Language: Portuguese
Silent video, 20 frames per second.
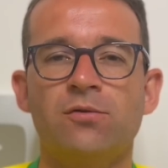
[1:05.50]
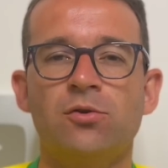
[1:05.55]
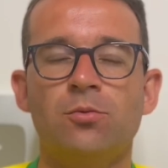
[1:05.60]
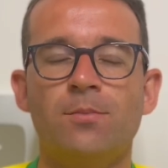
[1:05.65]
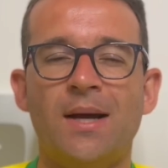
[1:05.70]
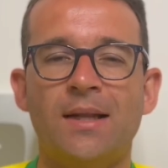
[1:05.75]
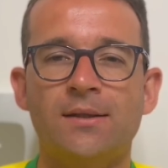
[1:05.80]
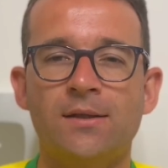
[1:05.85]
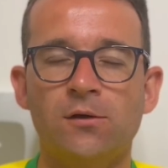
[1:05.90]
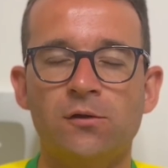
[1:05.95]
do
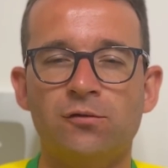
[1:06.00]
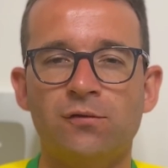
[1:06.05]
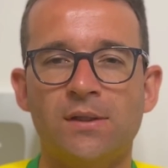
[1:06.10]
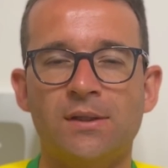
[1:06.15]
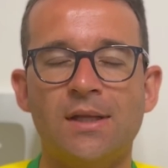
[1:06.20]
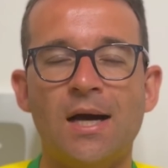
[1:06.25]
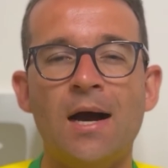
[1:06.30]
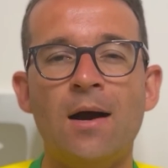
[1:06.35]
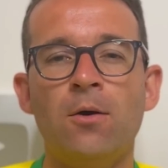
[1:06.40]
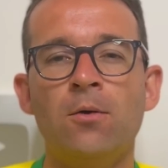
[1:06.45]
Matheus
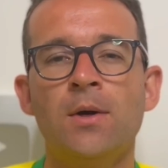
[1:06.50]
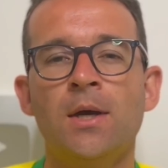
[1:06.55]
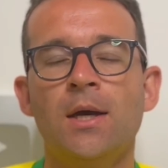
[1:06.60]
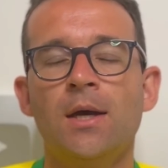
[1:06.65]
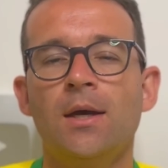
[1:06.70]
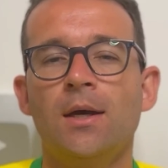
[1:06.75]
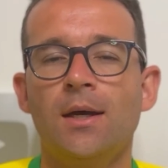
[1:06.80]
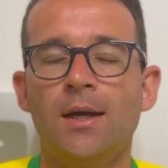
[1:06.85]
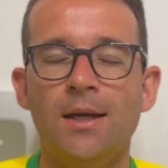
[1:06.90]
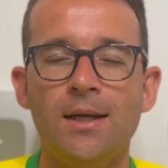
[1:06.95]
Vital,
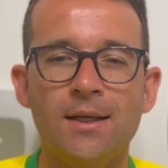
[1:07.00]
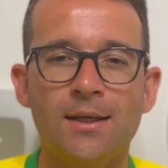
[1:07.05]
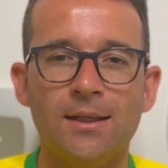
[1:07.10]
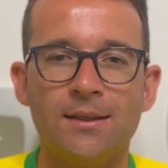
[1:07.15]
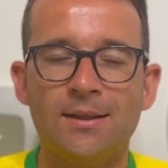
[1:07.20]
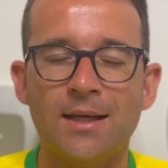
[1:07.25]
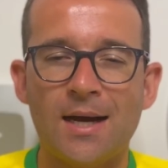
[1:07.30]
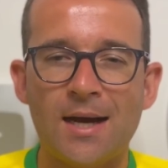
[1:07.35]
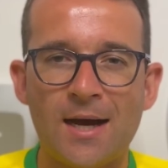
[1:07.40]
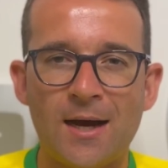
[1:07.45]
ele que
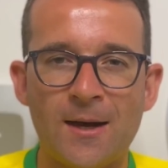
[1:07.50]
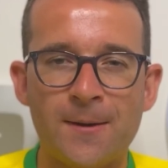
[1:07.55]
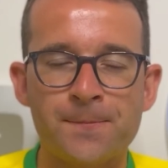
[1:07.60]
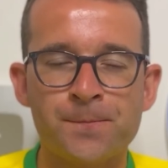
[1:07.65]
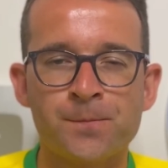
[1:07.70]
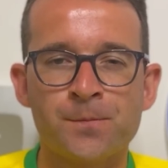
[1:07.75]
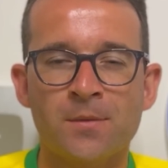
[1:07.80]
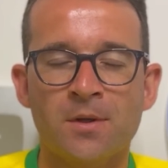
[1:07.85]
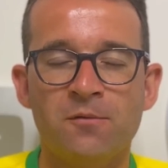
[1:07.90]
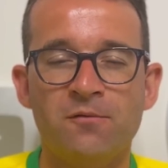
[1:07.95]
está
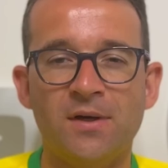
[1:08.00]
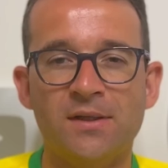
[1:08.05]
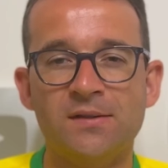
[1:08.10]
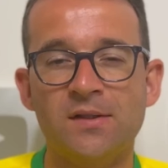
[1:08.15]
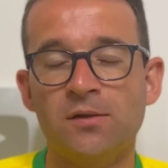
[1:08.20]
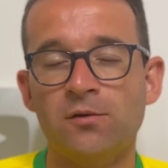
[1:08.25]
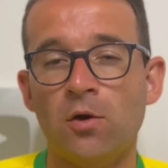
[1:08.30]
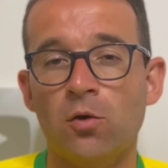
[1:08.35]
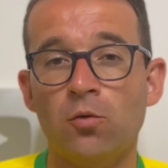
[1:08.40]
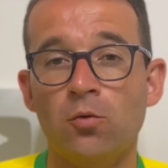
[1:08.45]

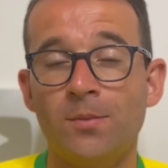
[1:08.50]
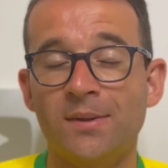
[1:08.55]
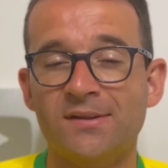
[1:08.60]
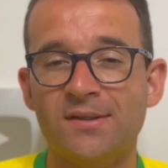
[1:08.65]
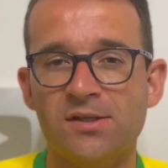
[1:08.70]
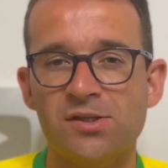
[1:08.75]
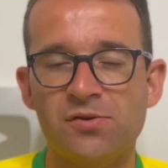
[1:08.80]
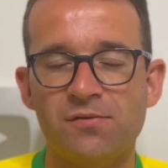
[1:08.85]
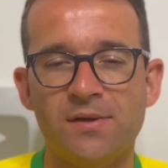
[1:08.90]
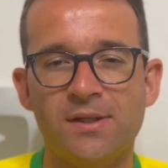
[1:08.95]
fazendo algumas
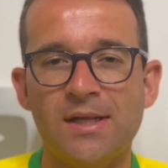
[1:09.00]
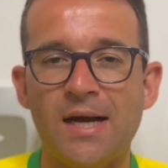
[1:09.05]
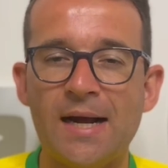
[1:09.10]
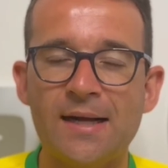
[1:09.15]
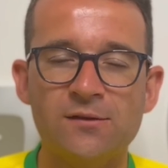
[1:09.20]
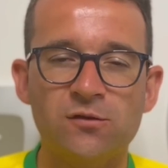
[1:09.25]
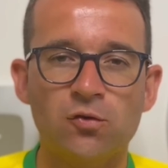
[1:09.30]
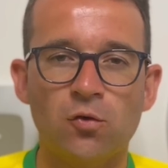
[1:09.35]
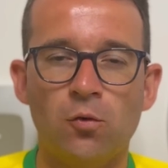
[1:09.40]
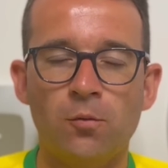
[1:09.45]

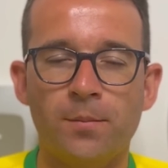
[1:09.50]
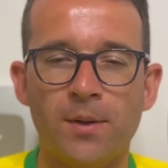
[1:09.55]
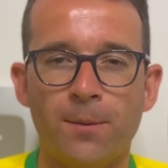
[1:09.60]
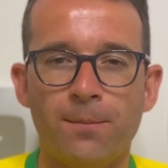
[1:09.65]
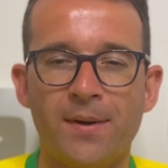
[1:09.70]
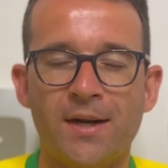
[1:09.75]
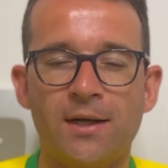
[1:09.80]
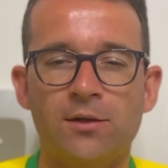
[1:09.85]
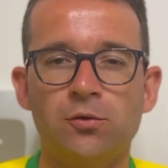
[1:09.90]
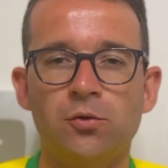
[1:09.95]
atividades com um
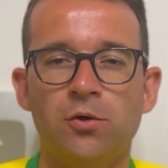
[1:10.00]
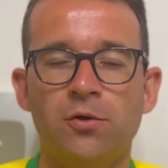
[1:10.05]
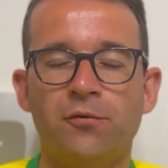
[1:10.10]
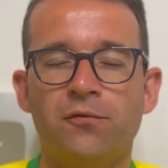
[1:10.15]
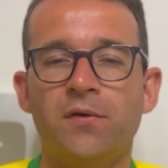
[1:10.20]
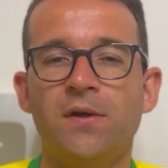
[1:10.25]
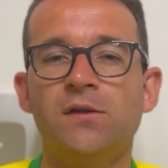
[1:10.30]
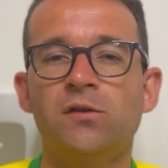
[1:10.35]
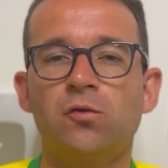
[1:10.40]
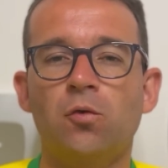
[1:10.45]
preparador
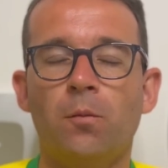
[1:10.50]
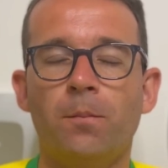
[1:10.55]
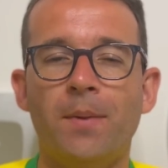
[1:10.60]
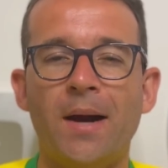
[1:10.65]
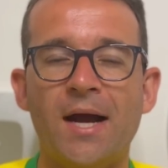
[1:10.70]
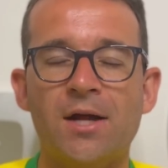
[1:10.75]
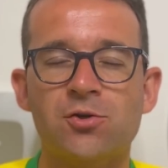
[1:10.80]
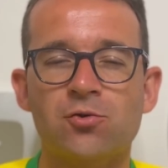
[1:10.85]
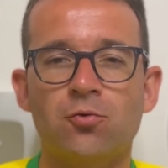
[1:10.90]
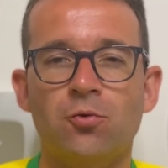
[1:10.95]
físico
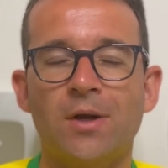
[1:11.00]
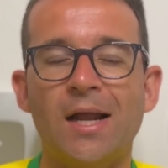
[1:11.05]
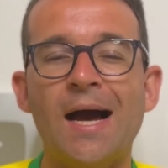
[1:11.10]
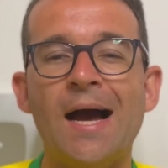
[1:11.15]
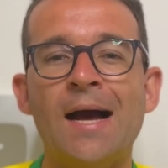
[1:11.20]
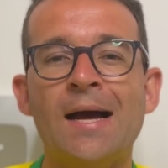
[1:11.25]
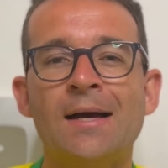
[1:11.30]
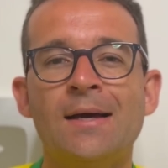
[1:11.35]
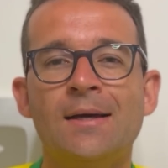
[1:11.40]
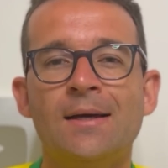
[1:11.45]

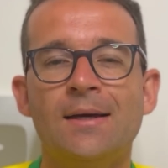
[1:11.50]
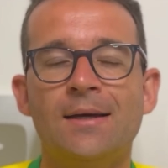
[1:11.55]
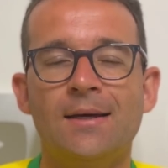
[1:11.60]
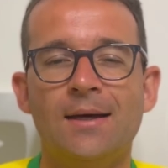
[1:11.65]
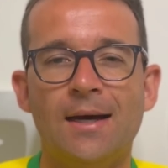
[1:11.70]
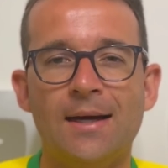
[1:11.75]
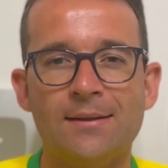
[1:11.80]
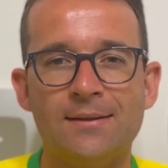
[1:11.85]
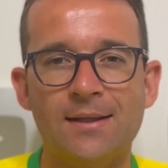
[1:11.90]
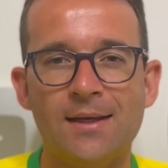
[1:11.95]
particular,
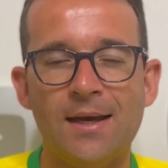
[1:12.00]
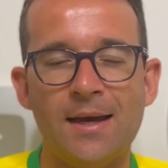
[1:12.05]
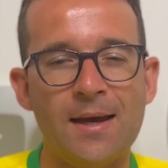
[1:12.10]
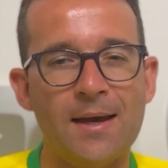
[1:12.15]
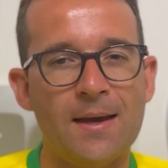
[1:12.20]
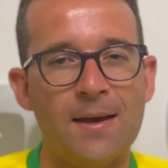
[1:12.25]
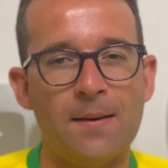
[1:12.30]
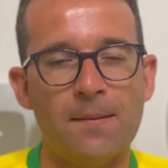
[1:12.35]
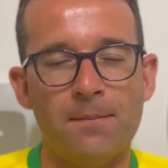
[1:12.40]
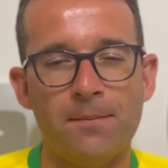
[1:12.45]

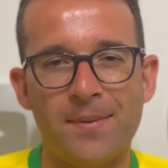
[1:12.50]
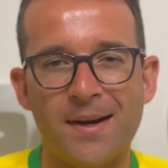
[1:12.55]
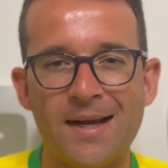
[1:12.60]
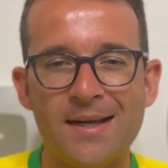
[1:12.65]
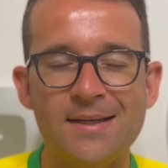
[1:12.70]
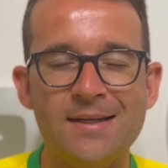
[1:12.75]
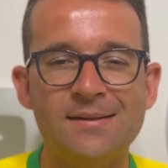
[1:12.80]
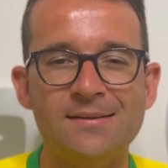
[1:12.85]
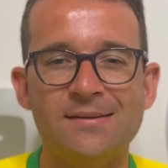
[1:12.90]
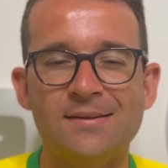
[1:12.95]
até para
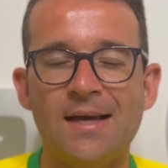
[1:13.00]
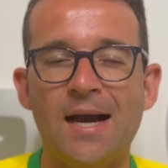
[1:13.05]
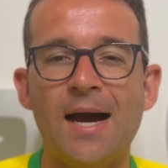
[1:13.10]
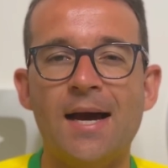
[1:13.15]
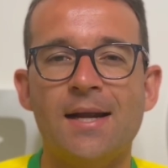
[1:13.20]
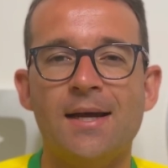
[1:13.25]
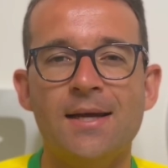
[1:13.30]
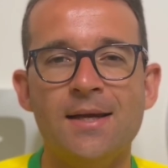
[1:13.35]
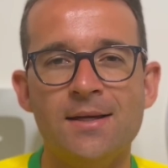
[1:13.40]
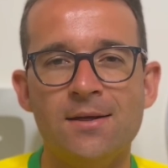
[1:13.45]

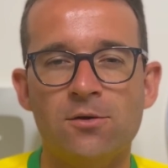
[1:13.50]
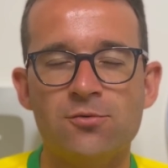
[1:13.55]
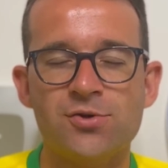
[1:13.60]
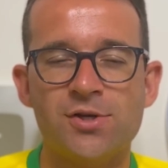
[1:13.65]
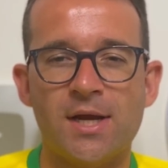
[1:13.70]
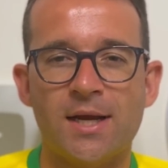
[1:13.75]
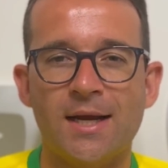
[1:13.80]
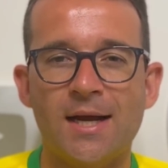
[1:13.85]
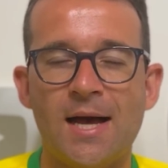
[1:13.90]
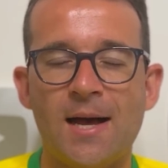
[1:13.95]
iniciar aí, não
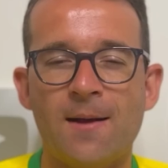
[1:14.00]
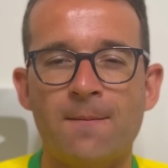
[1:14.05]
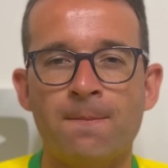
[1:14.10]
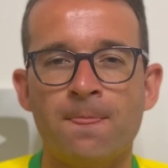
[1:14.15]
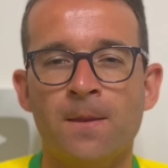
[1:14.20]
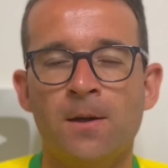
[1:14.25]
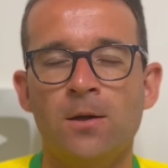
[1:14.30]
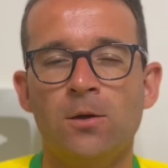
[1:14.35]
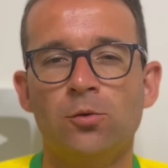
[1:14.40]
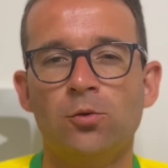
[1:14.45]
chegar
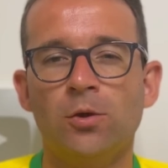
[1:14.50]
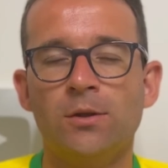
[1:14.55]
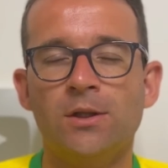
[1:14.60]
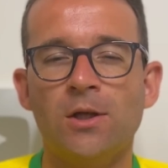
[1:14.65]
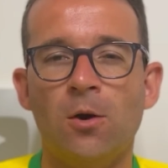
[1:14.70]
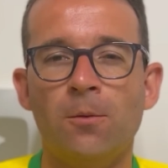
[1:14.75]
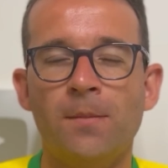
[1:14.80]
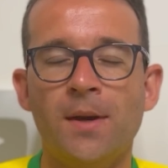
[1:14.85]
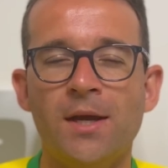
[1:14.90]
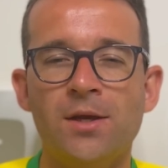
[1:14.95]

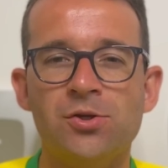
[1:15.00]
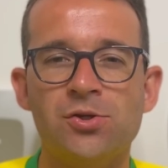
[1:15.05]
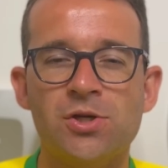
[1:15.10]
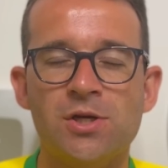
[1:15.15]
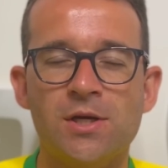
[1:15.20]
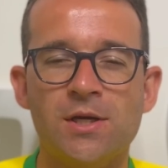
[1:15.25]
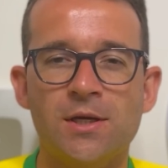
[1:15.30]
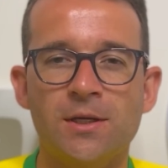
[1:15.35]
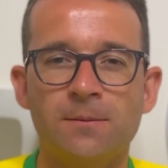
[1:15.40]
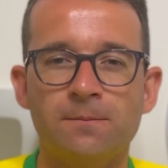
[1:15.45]

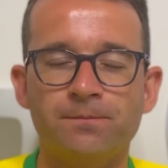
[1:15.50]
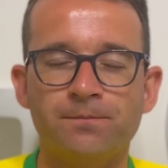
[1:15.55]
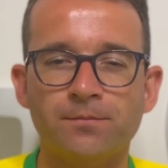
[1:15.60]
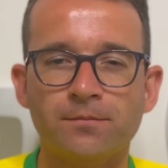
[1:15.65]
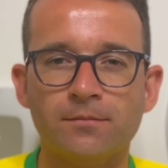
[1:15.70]
totalmente